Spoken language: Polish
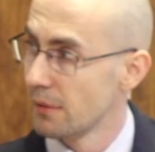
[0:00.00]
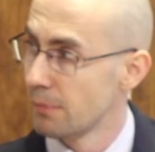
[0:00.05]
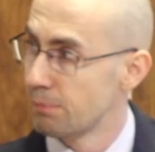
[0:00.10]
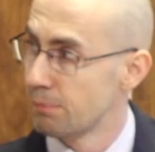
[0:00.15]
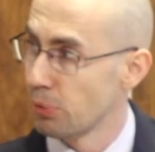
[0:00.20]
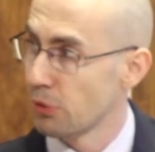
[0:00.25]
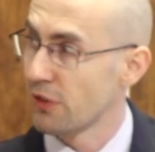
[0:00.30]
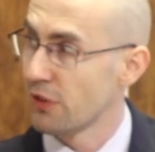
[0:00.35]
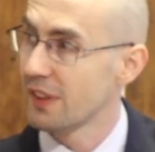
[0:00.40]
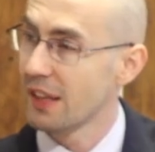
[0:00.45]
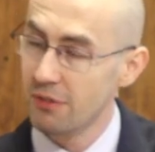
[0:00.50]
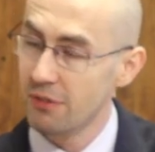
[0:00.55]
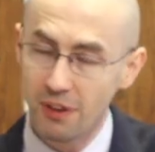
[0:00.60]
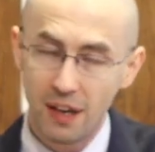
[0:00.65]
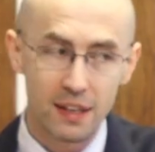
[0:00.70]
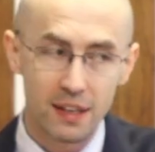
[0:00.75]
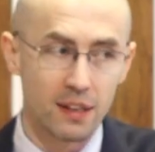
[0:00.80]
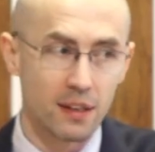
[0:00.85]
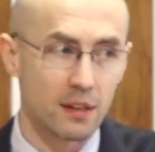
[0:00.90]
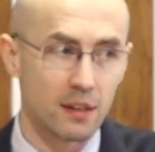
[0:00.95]

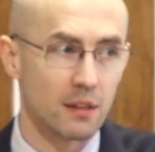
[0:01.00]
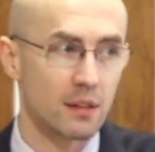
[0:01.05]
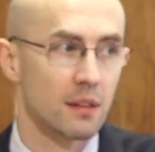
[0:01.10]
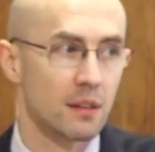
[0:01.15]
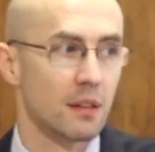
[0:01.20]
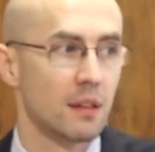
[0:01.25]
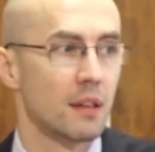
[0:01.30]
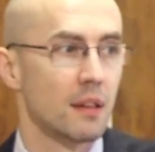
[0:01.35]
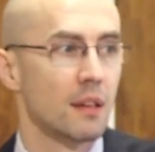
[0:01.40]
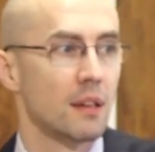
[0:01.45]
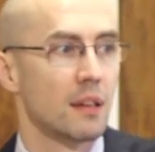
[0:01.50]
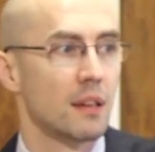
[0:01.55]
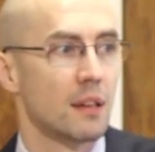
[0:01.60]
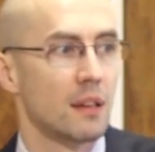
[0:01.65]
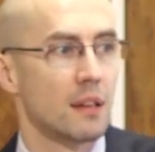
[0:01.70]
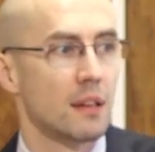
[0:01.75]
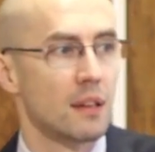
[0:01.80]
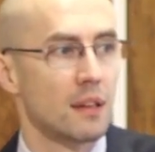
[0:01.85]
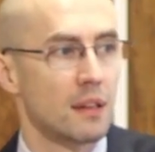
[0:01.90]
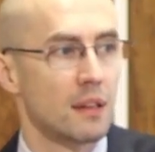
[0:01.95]
poznawania
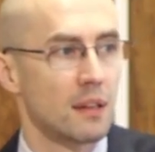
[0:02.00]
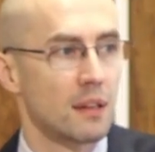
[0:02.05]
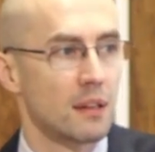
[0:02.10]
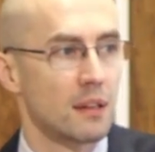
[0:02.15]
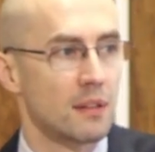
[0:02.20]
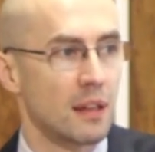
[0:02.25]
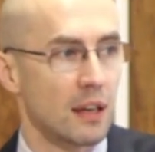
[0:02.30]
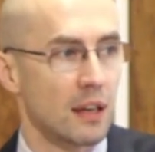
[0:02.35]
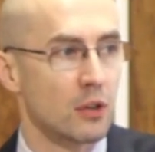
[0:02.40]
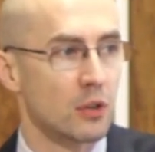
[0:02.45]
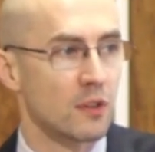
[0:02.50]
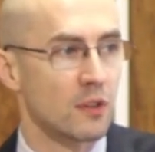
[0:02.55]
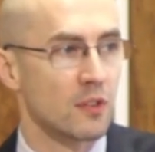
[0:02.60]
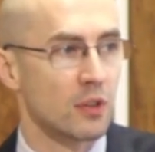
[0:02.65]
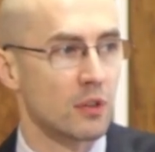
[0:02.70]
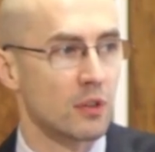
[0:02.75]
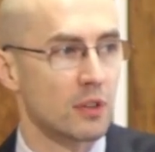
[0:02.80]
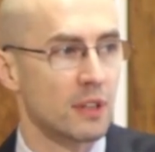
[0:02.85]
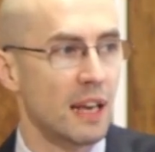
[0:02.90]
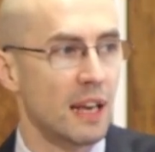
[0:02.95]
tego,
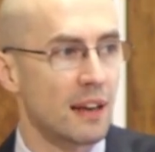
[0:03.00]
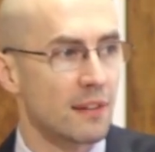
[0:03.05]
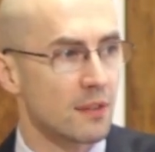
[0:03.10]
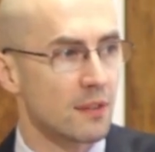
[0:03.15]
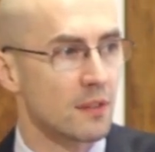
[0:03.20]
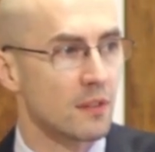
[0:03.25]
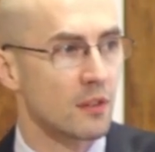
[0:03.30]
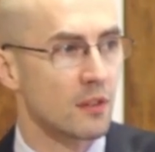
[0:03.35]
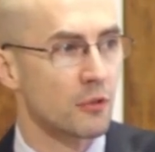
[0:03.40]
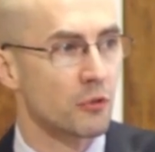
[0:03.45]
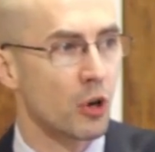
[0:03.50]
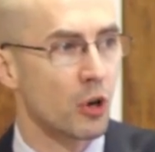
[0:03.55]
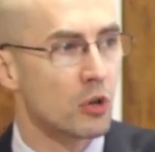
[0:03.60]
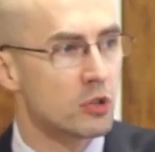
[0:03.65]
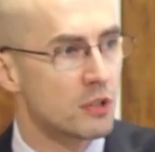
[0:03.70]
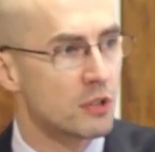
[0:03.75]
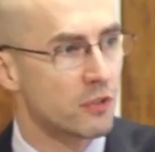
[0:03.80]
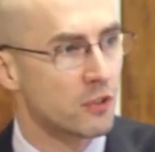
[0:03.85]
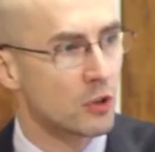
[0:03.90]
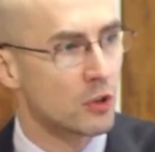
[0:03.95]
co jest, co
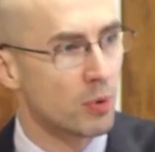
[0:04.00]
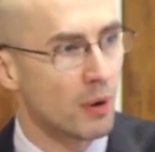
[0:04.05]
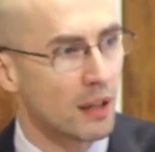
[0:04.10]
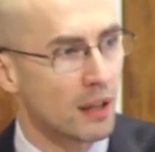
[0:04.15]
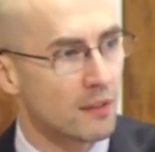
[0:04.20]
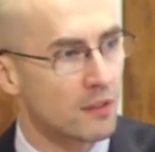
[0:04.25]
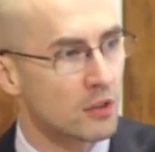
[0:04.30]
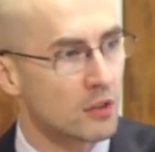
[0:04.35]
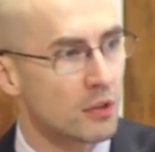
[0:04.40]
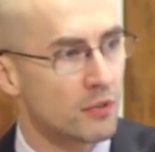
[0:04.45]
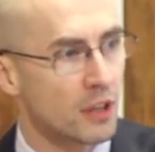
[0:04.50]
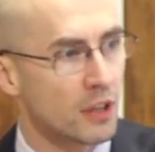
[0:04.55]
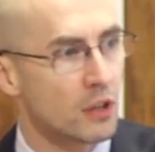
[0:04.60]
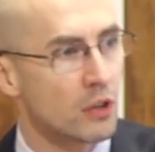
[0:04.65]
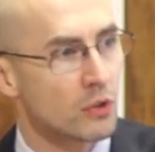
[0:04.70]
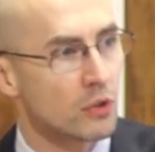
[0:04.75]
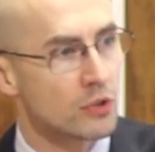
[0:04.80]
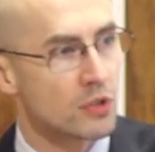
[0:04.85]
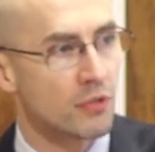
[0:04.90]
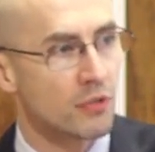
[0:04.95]
wchodzi w skład zdrowego
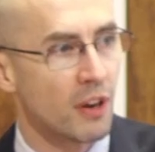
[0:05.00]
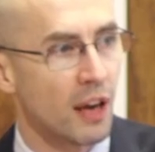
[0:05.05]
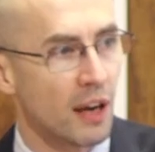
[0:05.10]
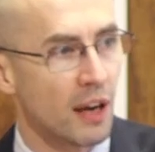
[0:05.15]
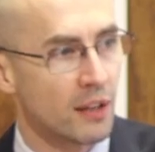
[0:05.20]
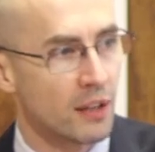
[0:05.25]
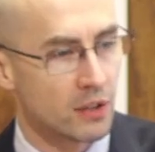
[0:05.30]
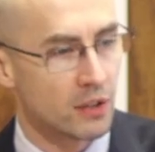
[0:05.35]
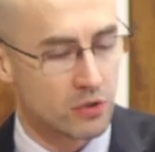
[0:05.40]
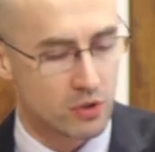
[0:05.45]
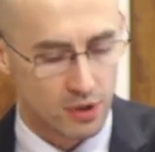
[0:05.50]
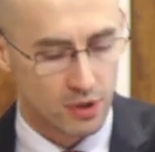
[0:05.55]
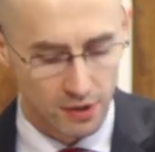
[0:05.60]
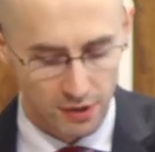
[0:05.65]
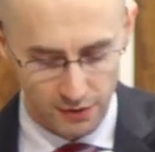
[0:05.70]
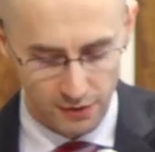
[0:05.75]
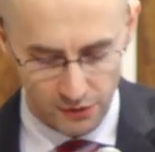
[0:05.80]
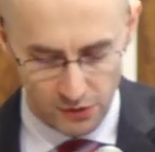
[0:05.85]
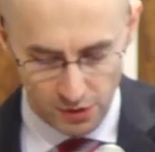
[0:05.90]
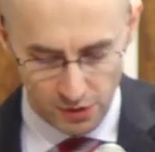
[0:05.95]
odżywiania
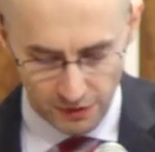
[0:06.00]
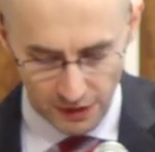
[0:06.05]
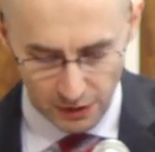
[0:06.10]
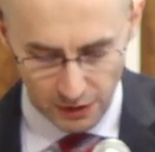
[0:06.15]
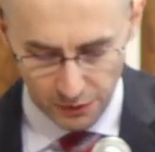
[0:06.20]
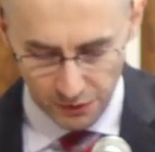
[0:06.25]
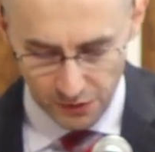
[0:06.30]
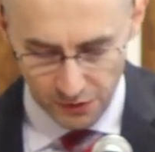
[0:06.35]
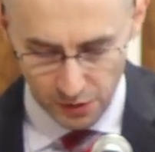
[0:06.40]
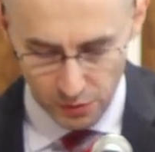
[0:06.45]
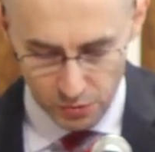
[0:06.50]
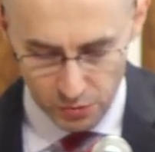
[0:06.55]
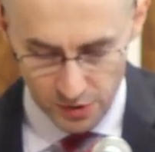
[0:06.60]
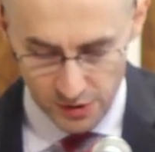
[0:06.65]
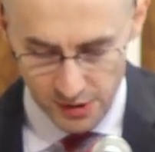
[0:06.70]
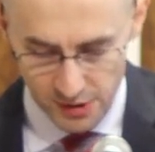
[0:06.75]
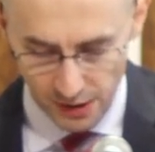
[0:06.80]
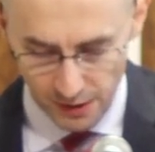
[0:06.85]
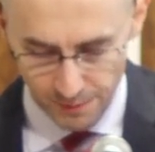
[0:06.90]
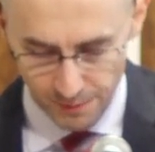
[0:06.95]
czy zdrowego stylu
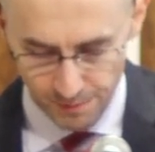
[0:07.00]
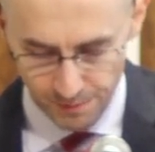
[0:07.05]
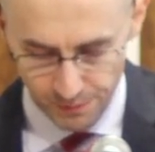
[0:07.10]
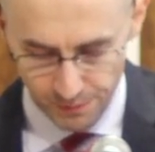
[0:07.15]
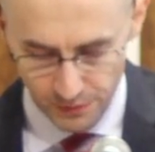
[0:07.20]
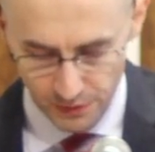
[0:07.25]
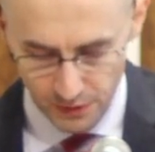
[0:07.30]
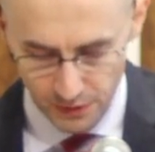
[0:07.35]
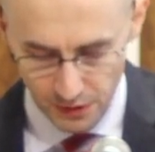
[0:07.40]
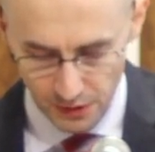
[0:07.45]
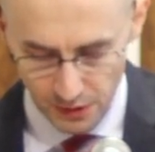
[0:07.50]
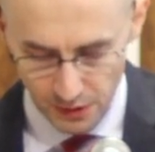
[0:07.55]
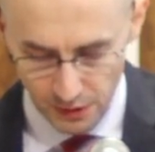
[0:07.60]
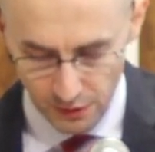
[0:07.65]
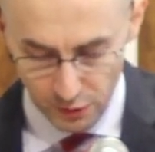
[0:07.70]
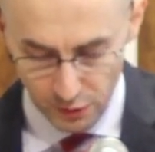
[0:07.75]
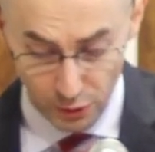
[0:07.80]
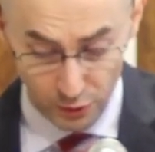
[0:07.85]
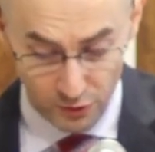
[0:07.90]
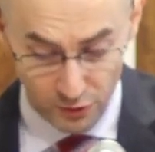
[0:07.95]
życia,
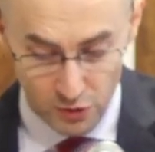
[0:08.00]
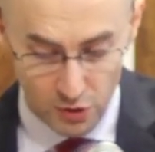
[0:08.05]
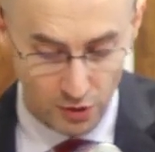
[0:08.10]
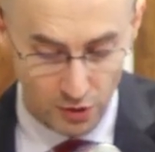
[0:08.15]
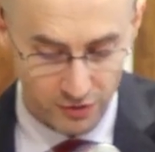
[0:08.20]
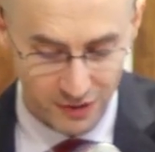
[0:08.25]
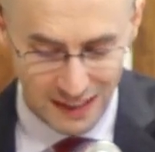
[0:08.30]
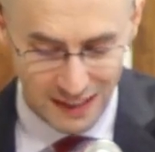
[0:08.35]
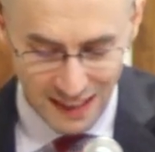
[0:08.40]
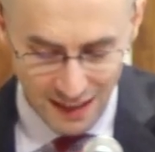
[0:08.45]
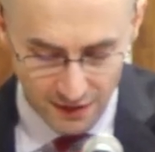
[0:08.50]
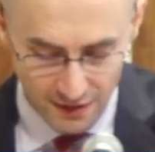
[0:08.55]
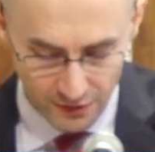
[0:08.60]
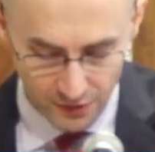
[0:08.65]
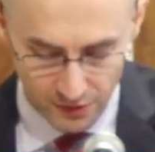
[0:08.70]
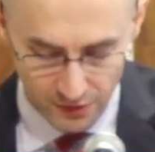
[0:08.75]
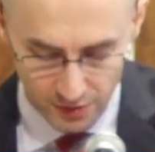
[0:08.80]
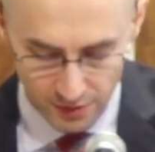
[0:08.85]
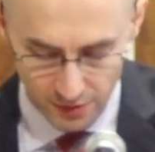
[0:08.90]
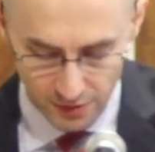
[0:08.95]
co zdrowe
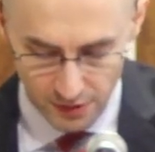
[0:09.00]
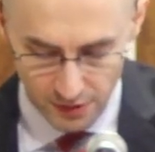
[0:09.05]
jest.